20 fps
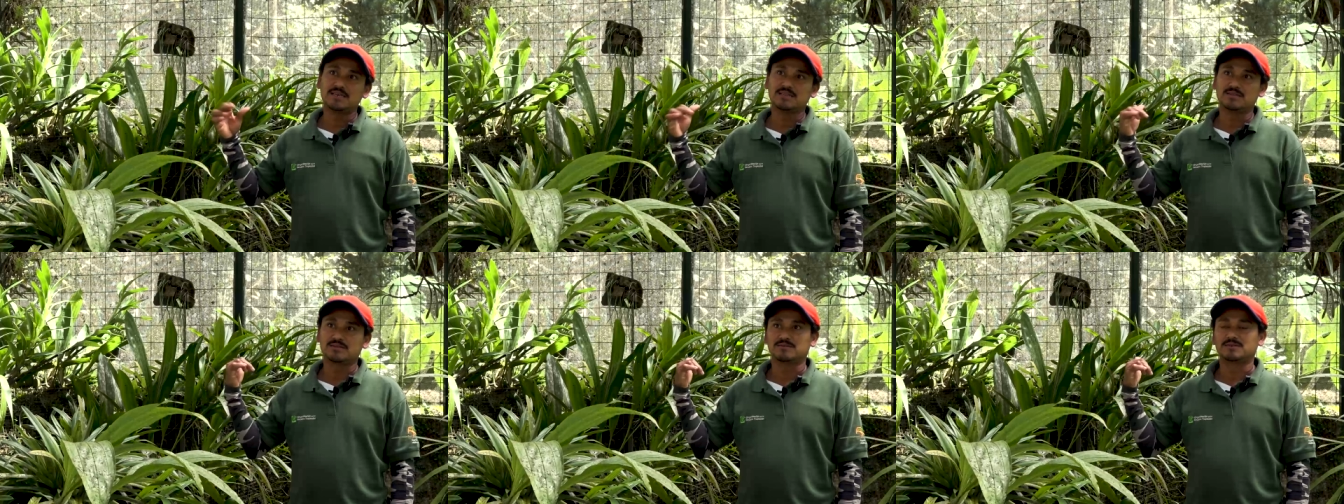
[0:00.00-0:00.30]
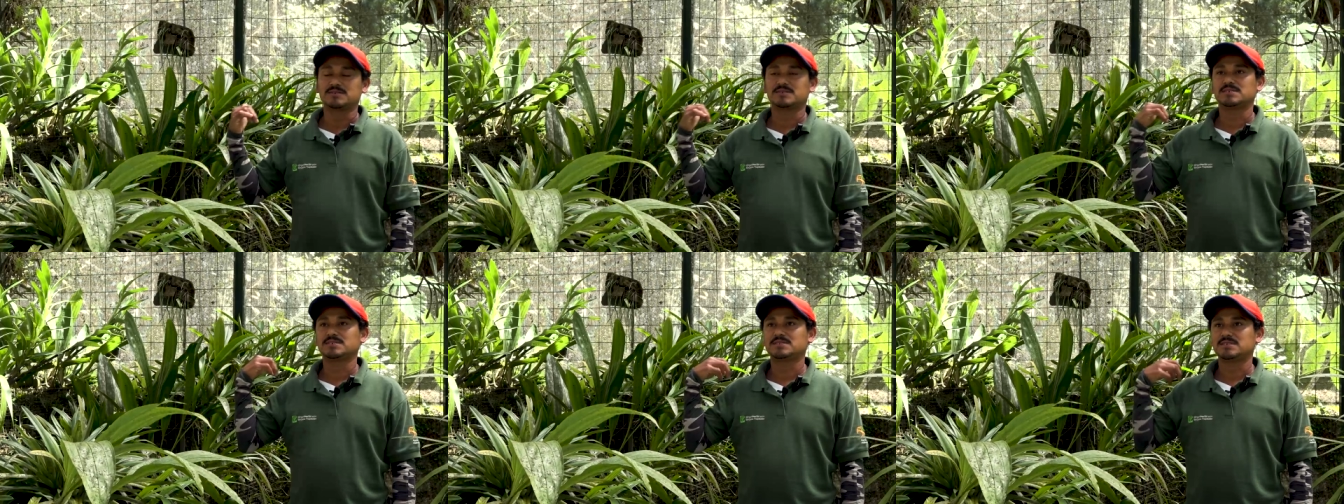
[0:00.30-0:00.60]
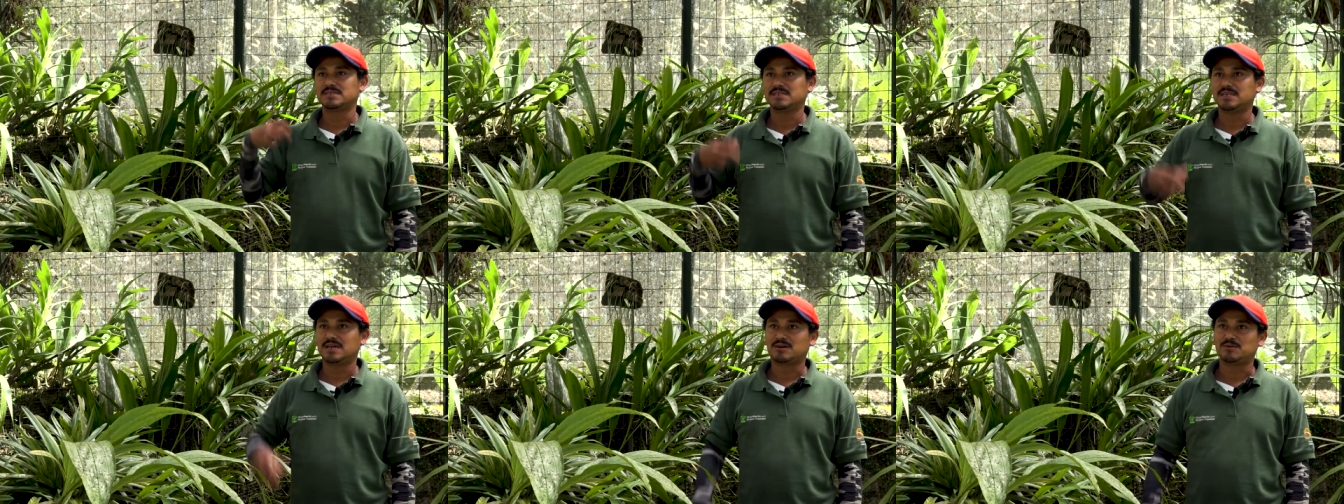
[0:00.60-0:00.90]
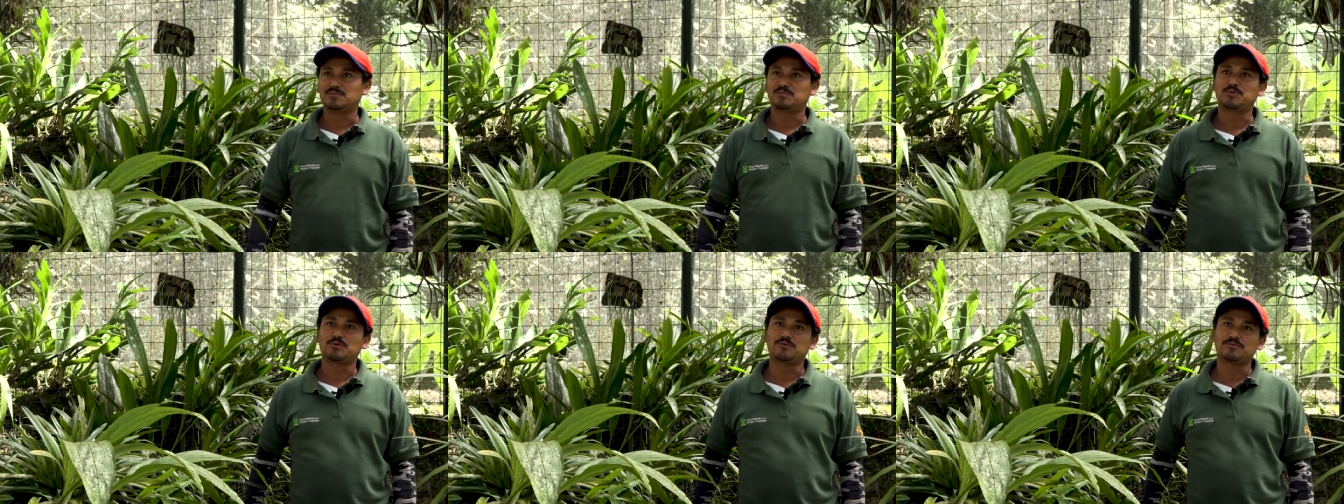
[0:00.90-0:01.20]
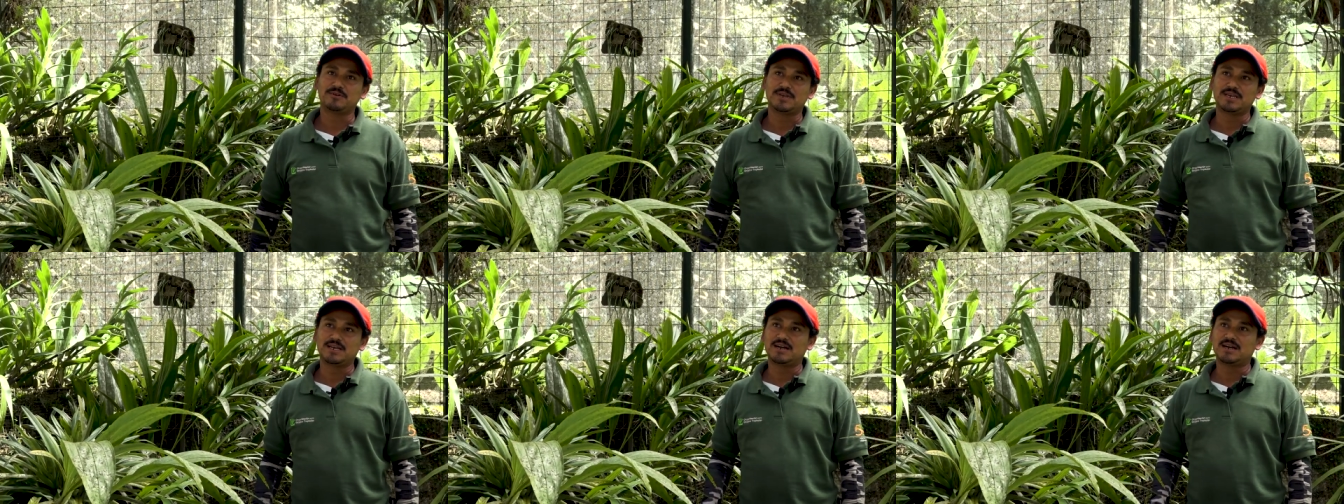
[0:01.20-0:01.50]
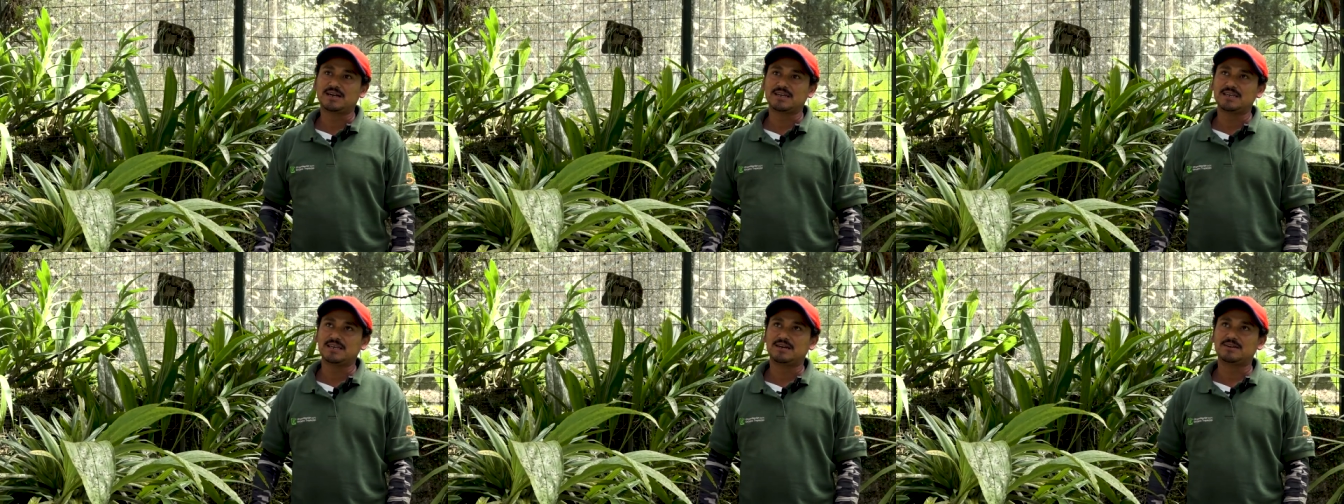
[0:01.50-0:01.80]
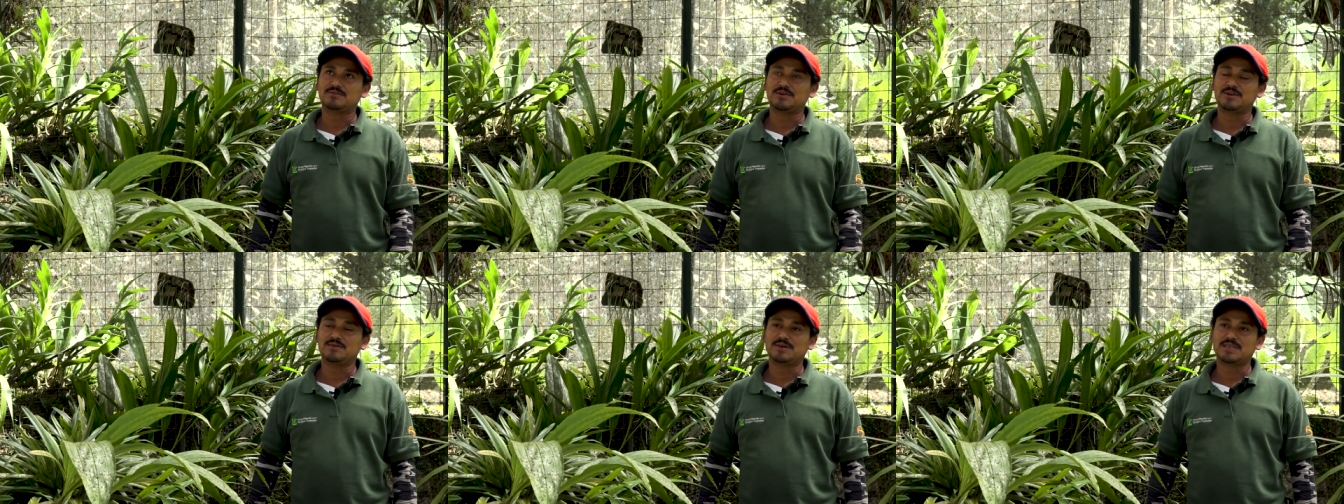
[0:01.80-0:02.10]
y entonces ya compró finca aquí
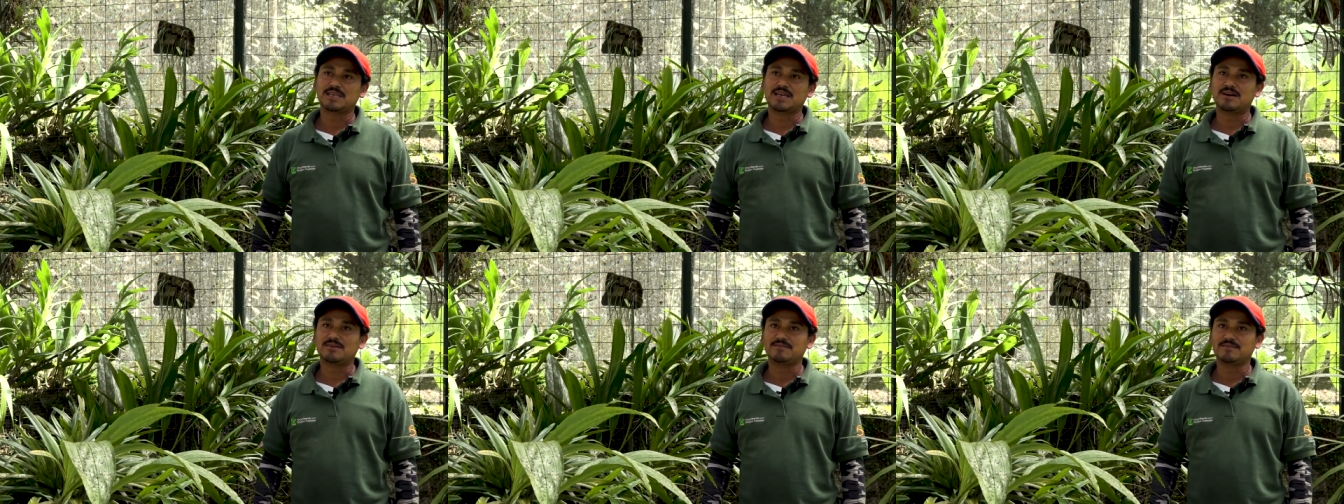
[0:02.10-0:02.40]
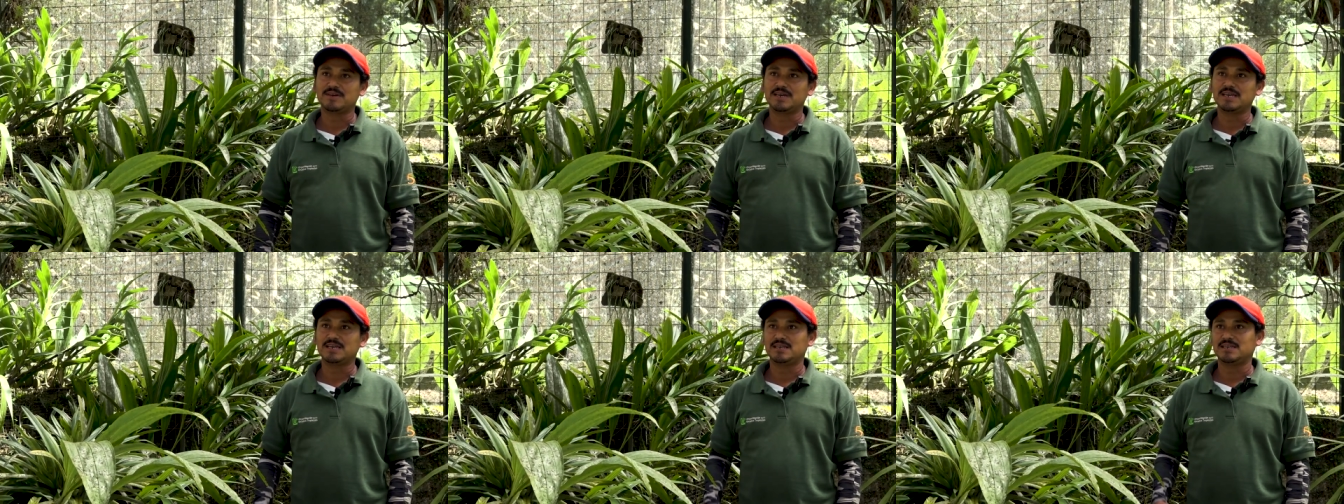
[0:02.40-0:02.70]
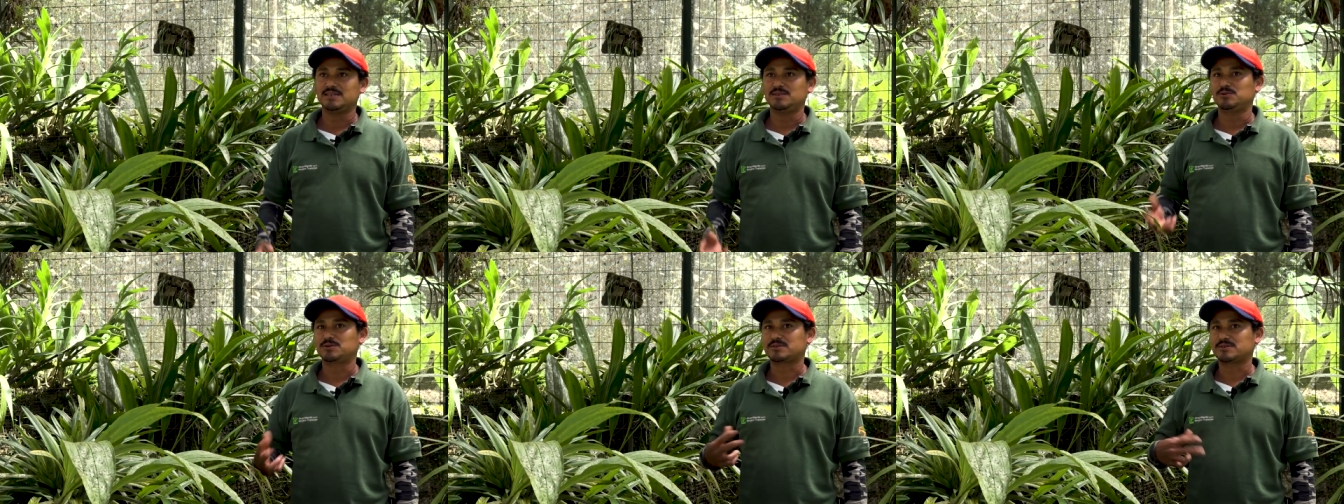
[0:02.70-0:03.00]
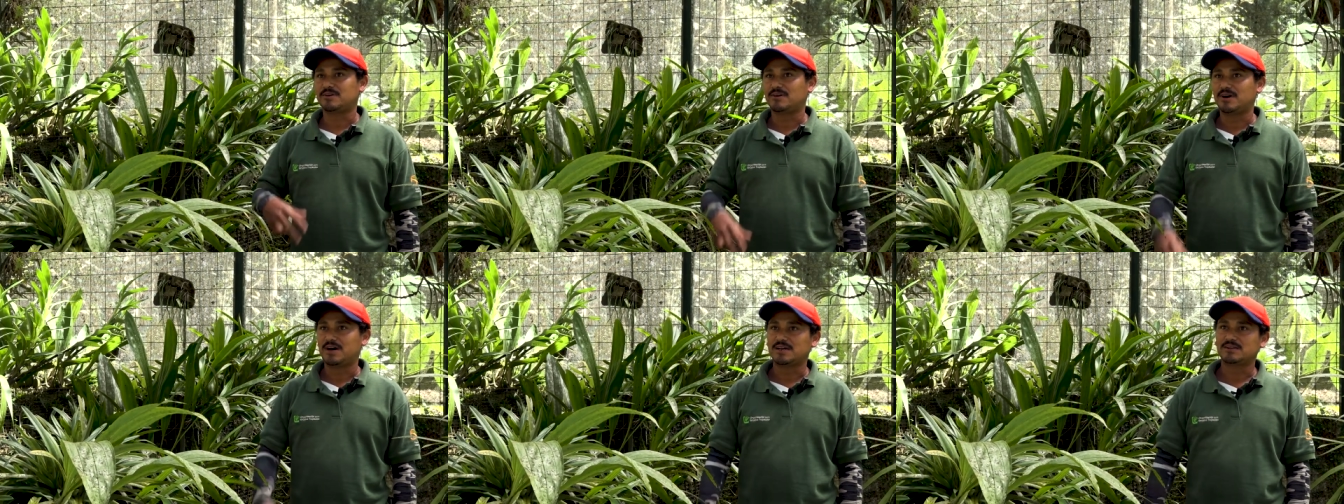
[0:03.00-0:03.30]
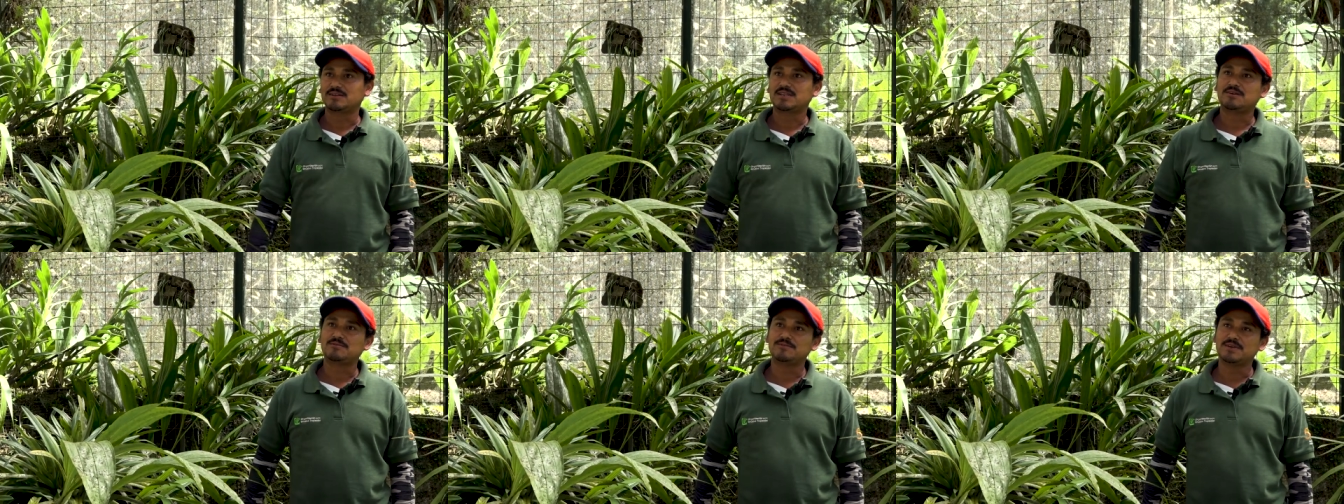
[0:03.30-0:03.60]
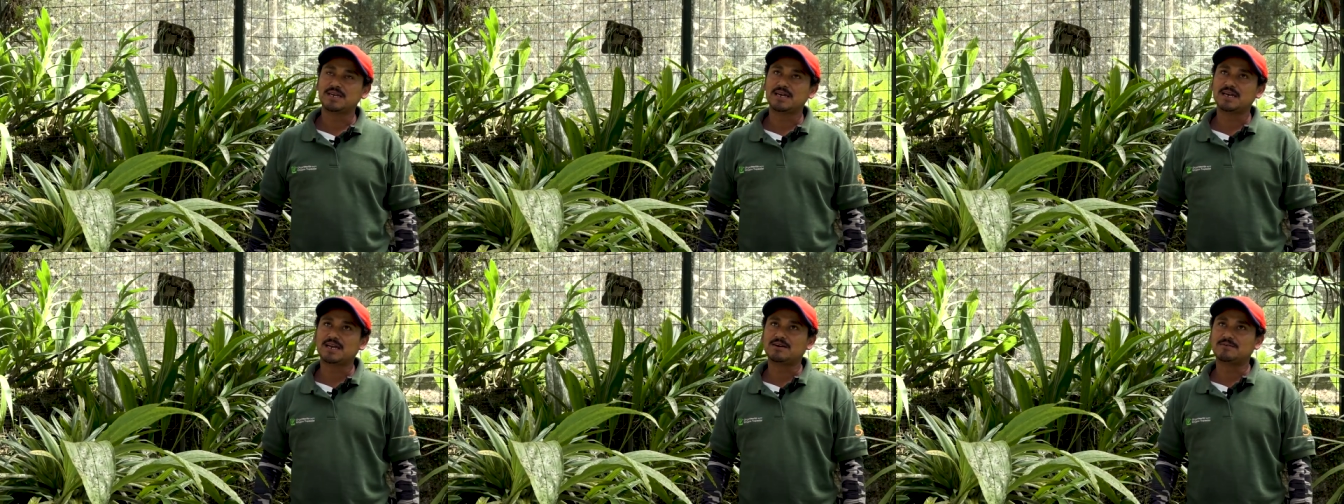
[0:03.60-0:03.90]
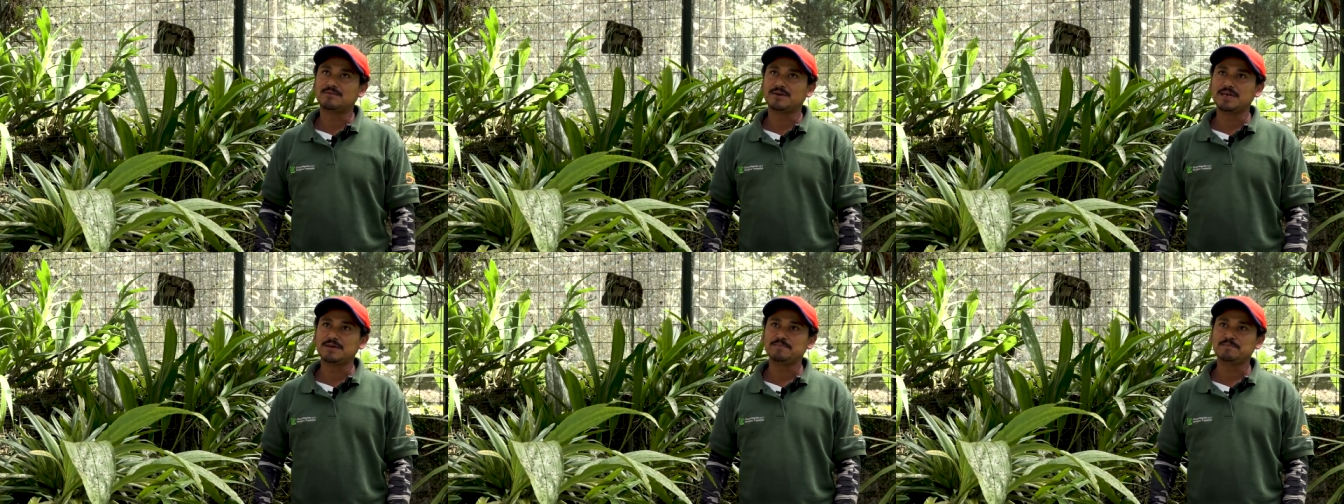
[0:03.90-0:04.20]
arriba de café y yo trabajaba en una finca de
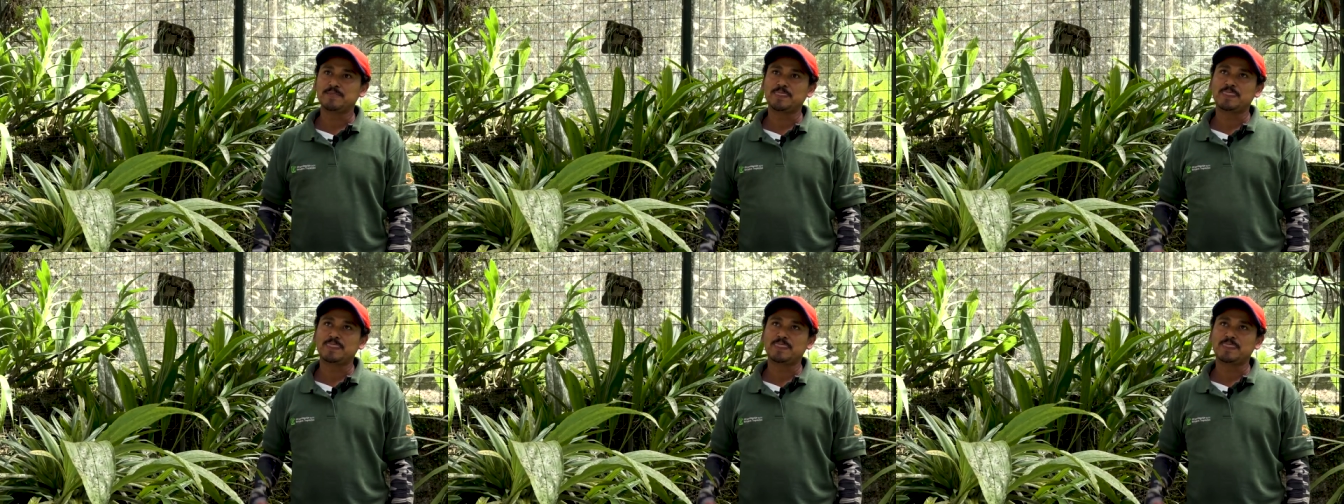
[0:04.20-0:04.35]
café.